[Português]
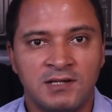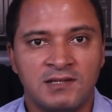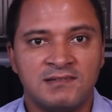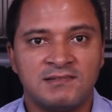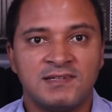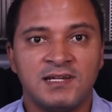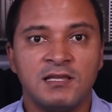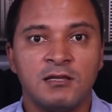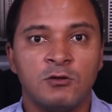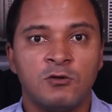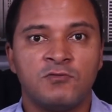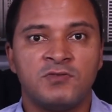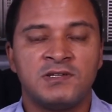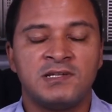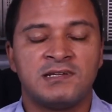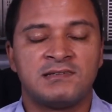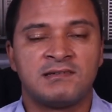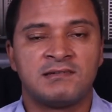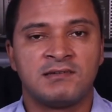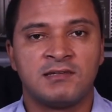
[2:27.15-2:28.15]
Se ela não
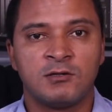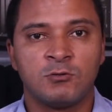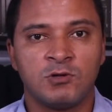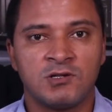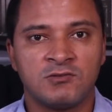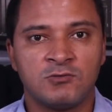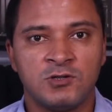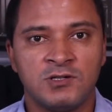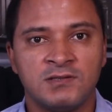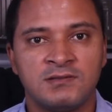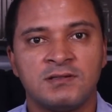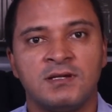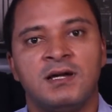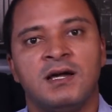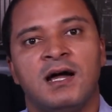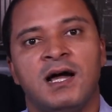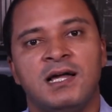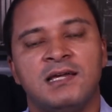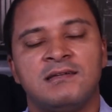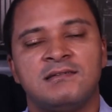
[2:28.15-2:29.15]
fizer essas adequações,
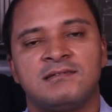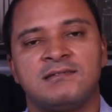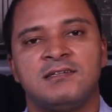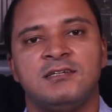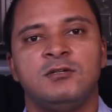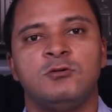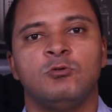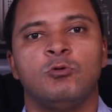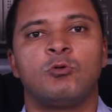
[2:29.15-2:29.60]
aí sim